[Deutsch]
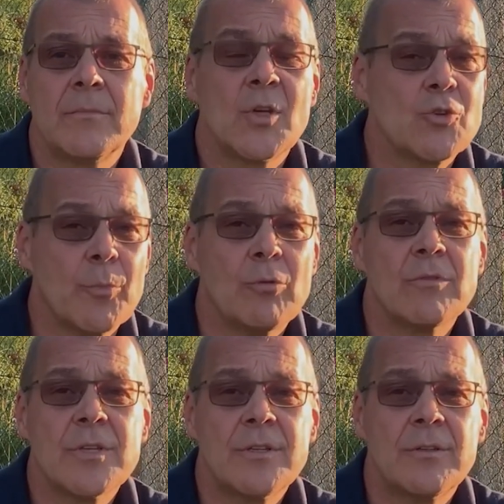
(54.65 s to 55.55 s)

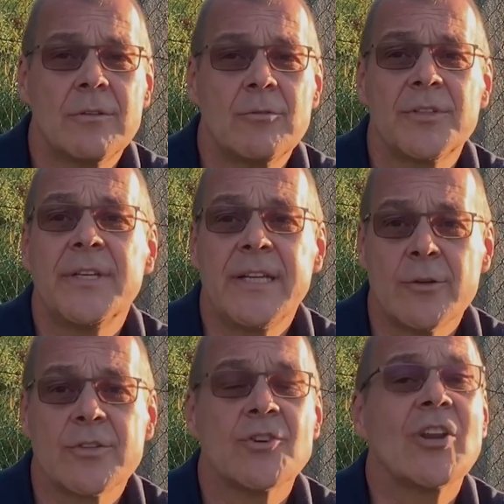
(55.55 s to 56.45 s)
gesponsert durch die
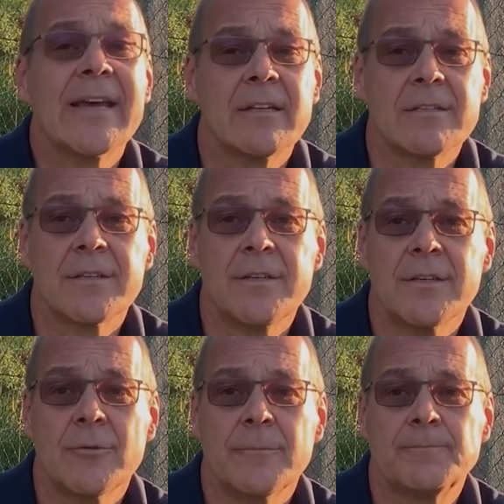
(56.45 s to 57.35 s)
niederösterreichische
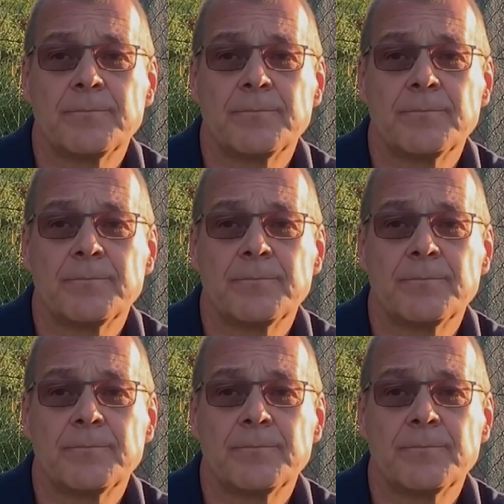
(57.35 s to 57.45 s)
Landesregierung.